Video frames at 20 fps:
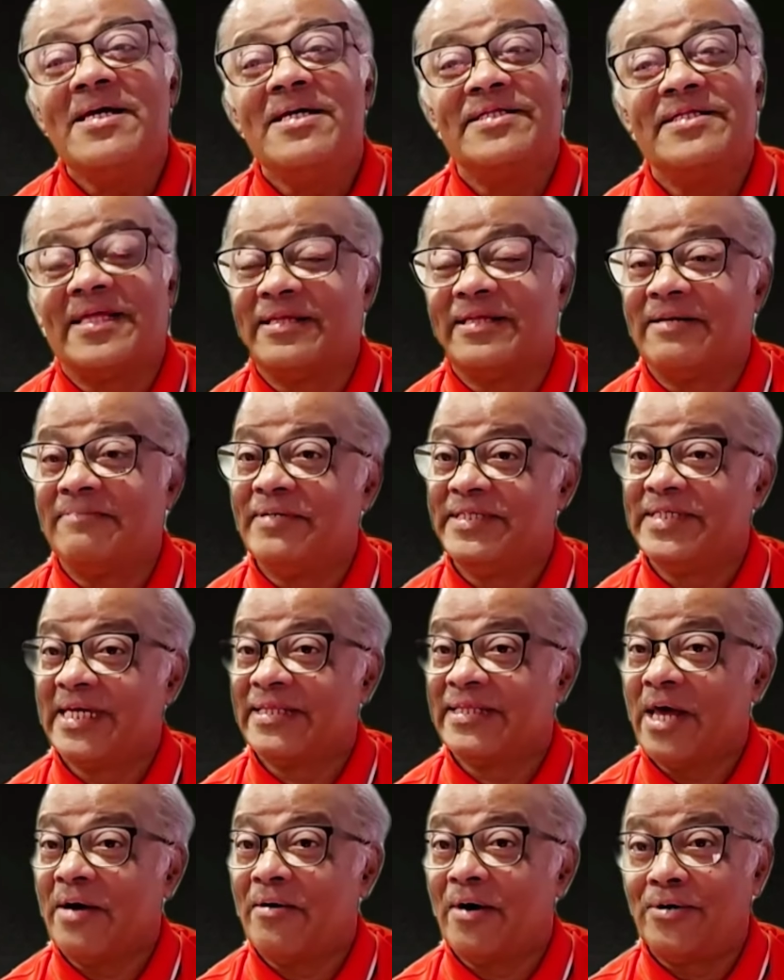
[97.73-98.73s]
তাদের ভিসা
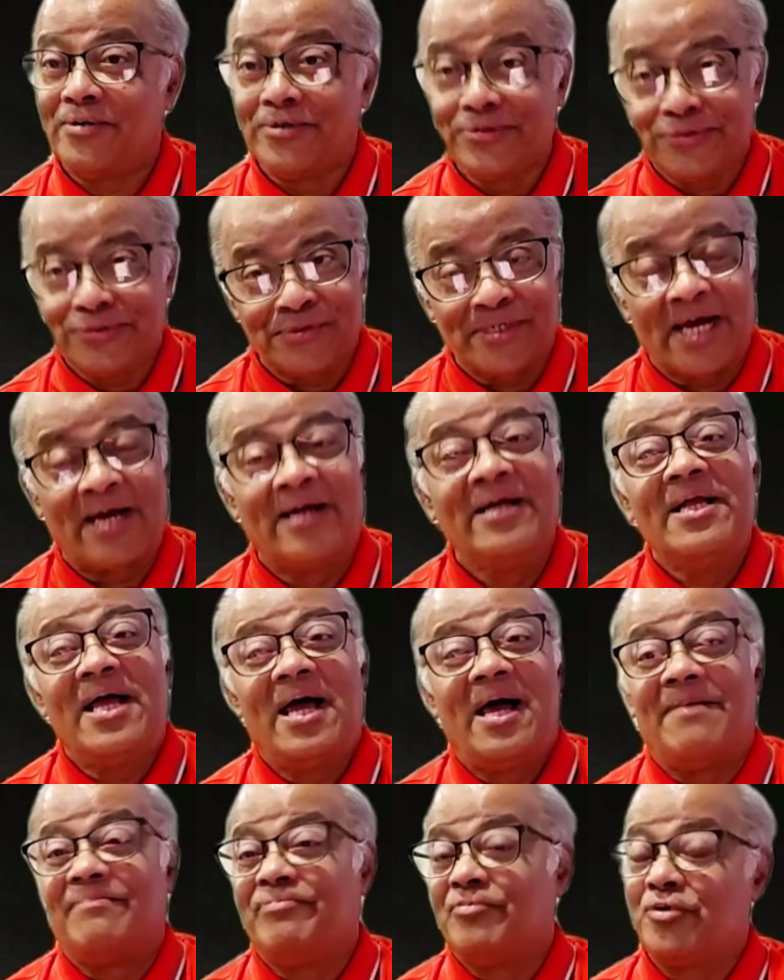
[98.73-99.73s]
দেওয়া হতো না আর